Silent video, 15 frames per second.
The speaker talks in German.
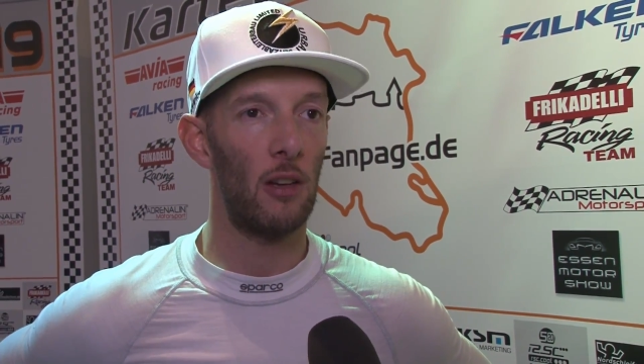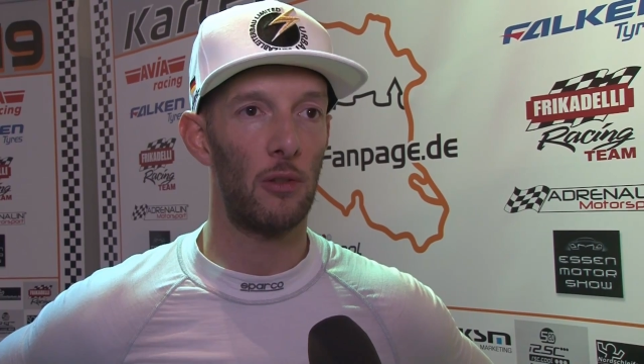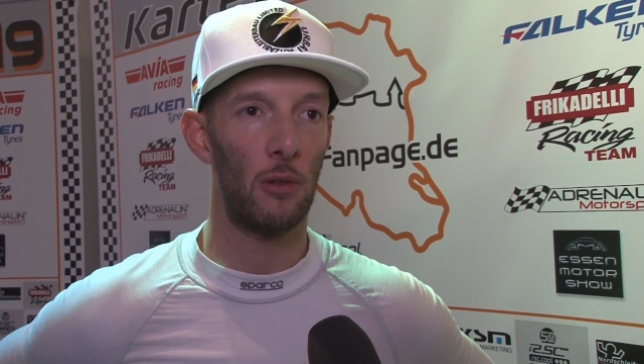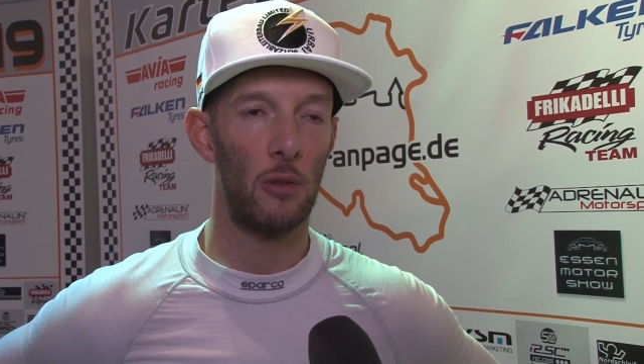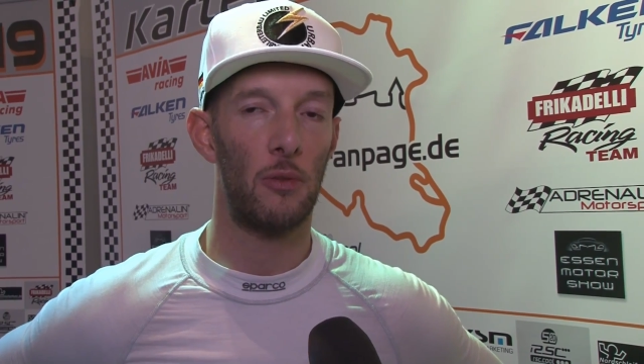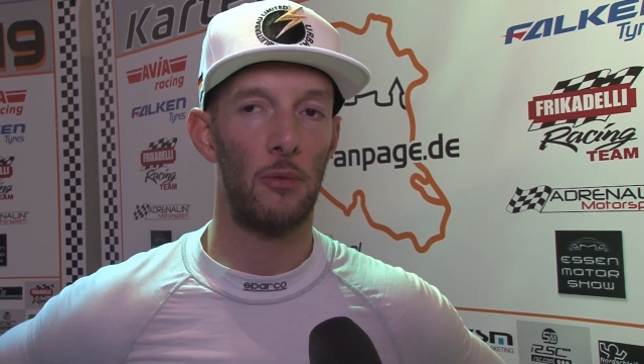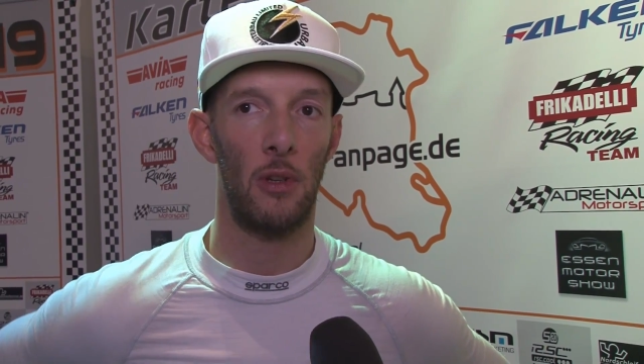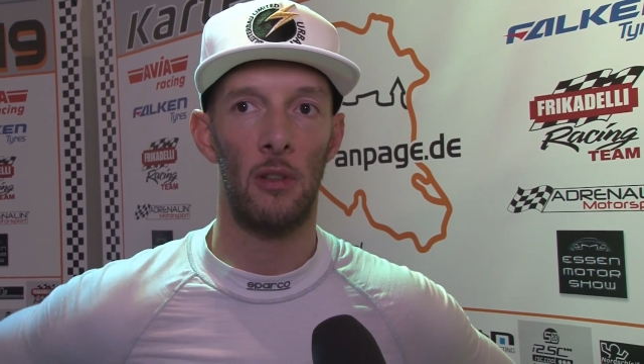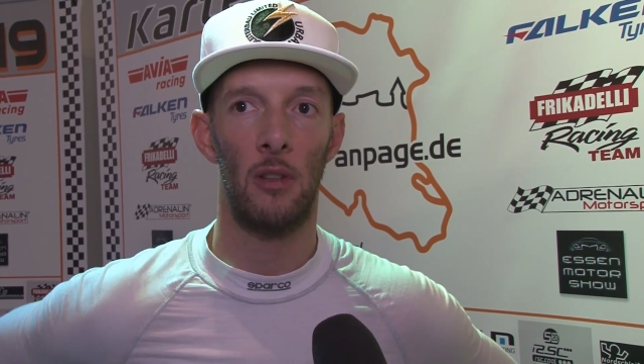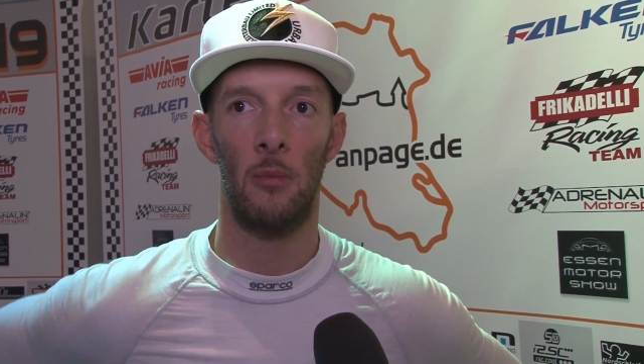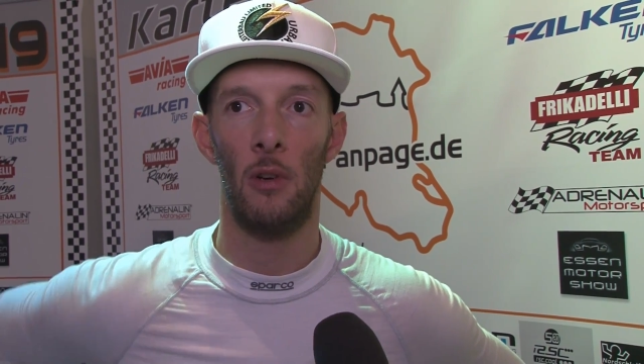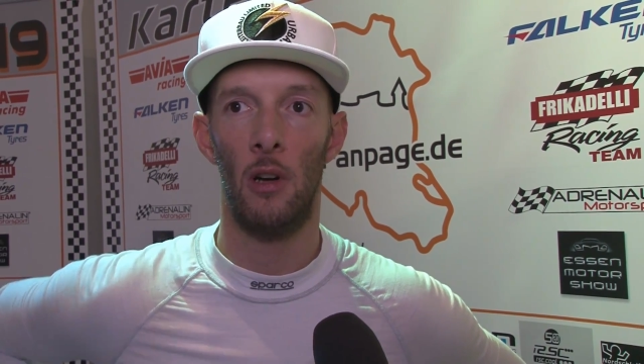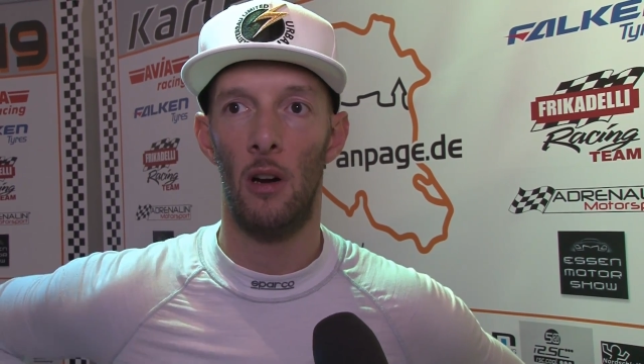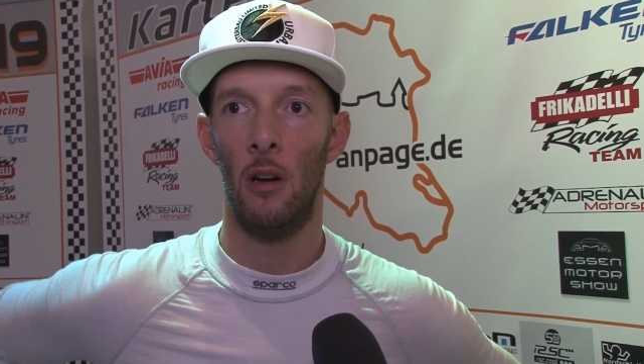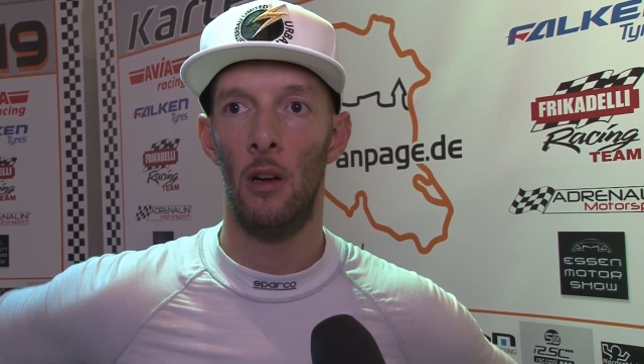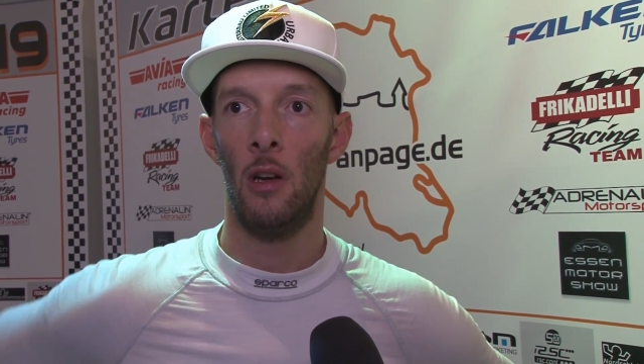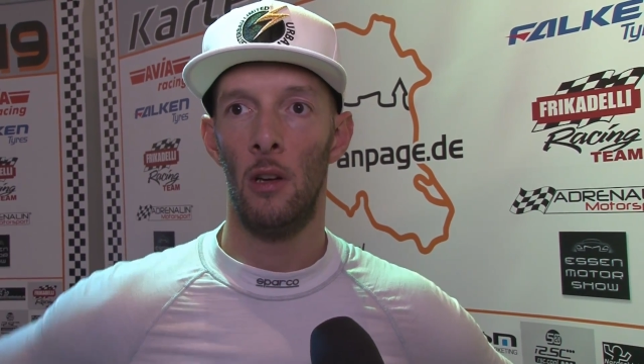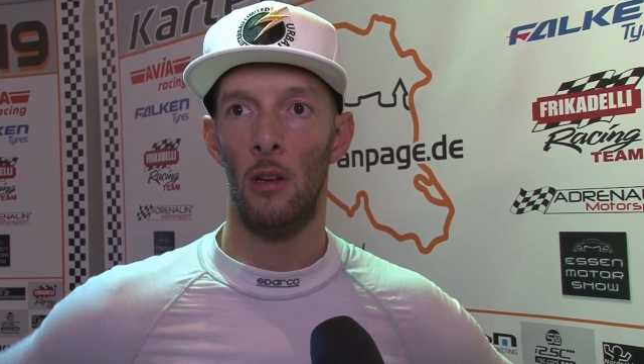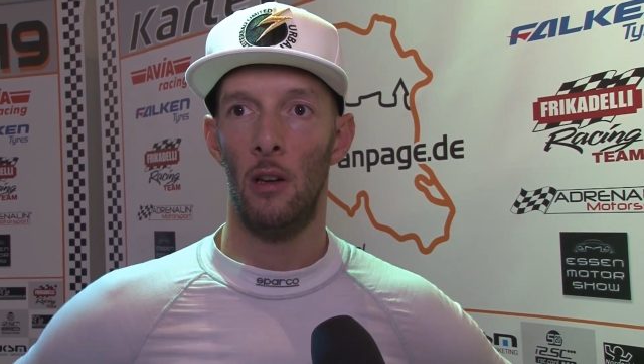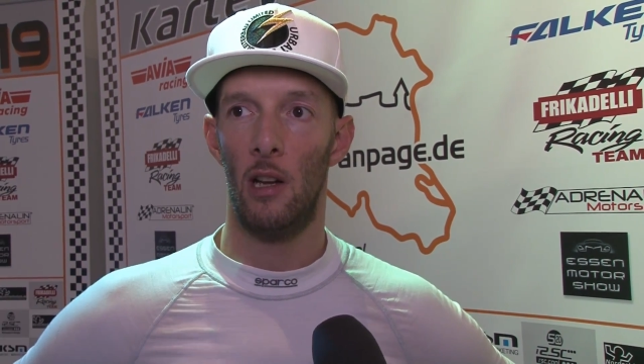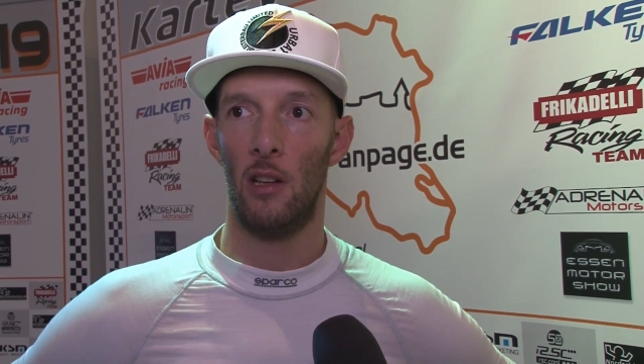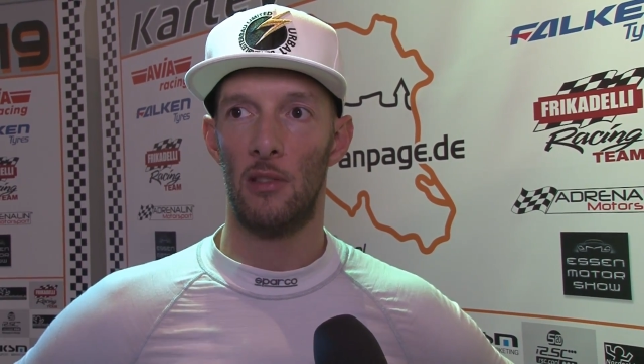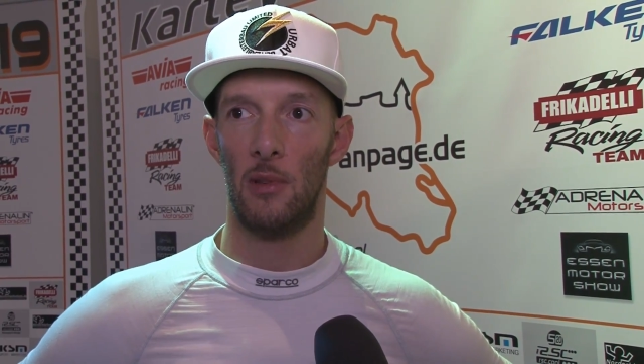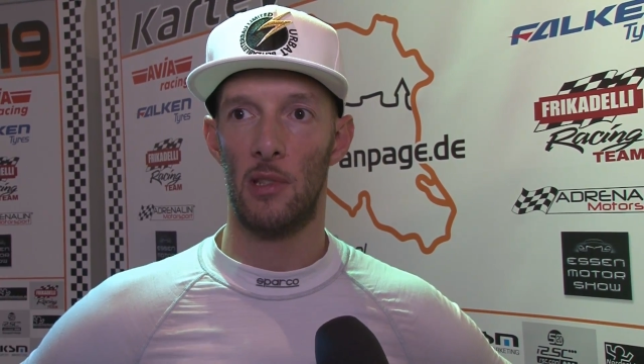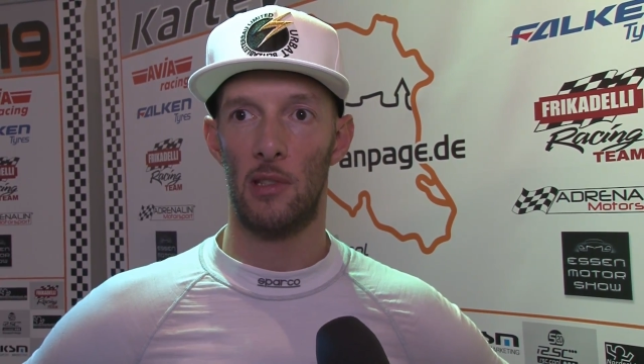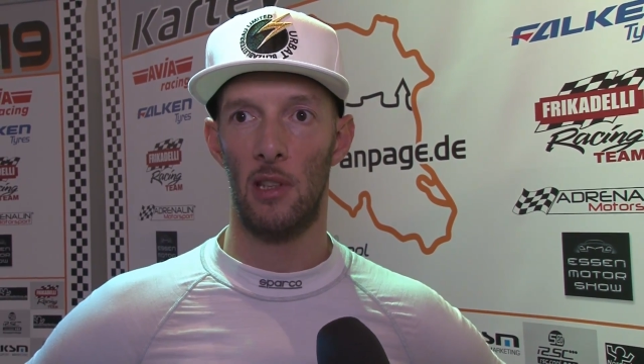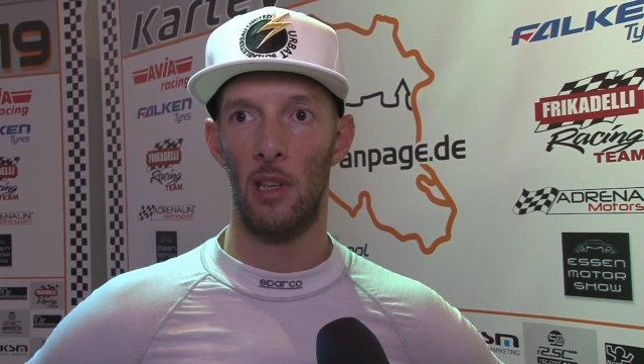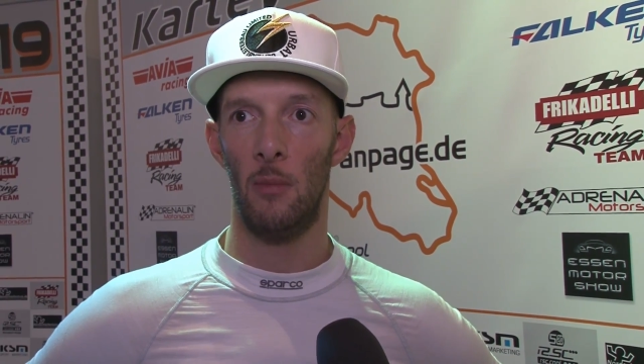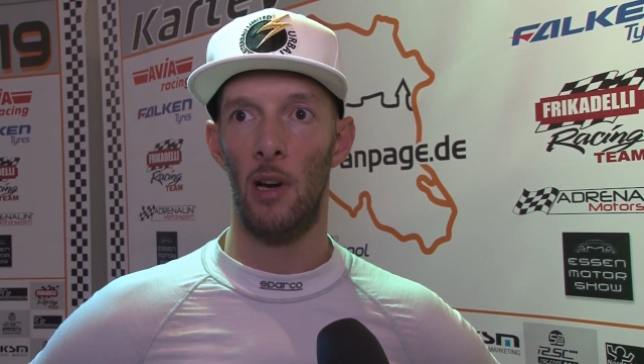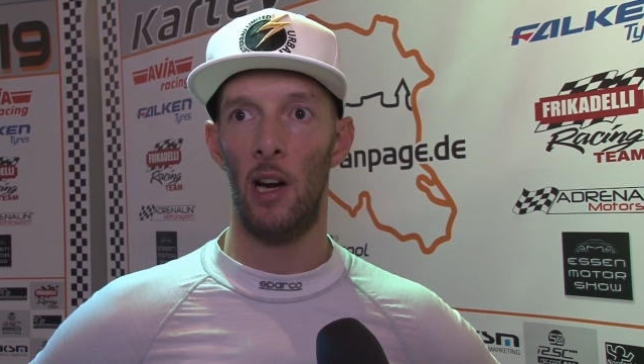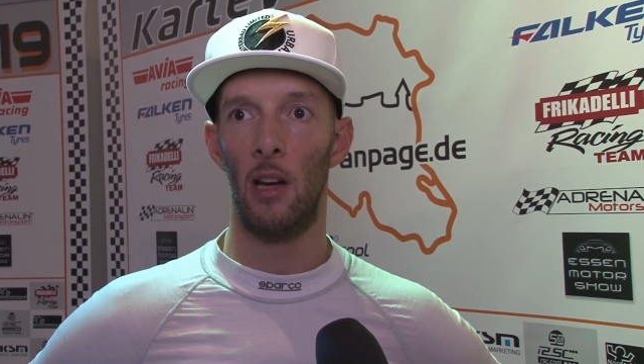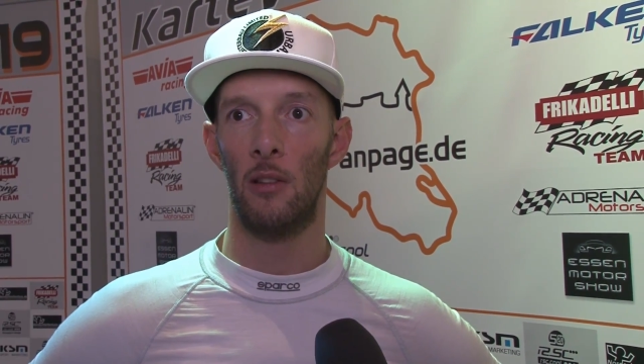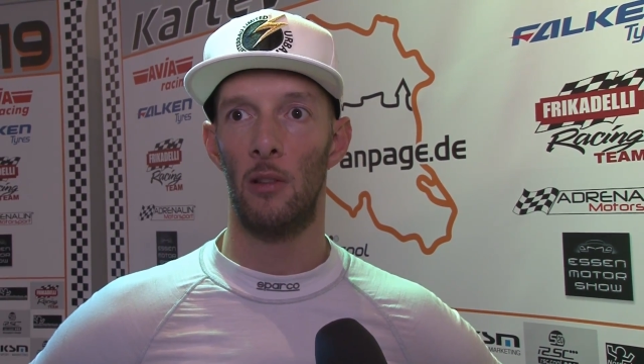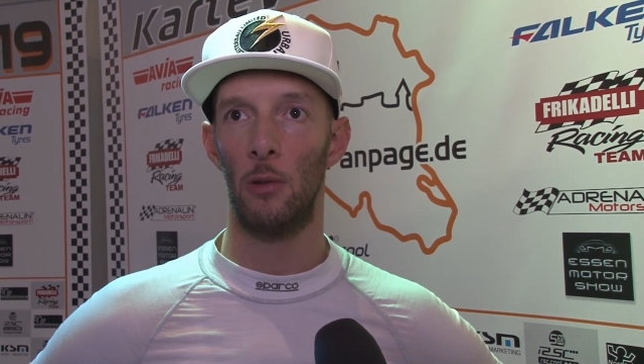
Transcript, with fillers: Also ich finde immer, alles was die hier machen,